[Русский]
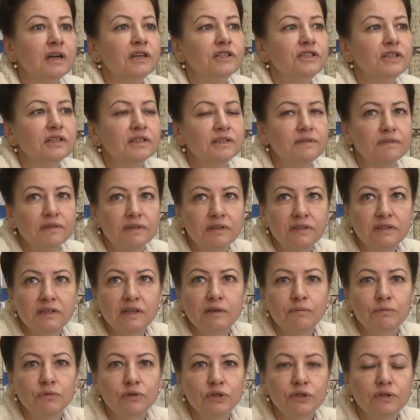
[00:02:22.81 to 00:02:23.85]
через 2
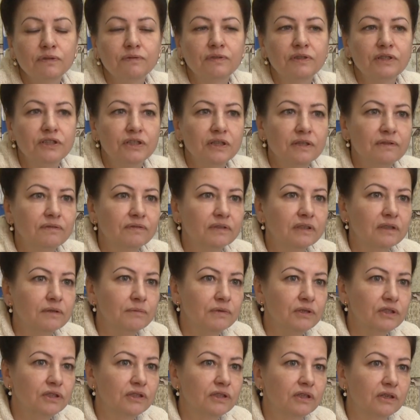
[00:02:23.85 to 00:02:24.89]
недели можно выезжать в
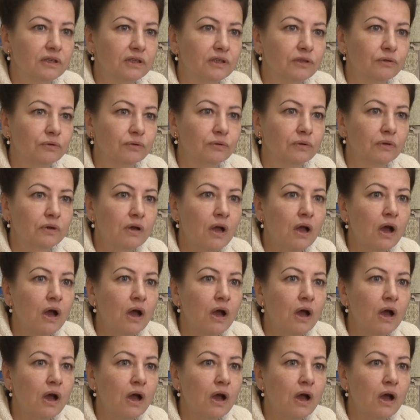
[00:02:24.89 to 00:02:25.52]
эндемичный район.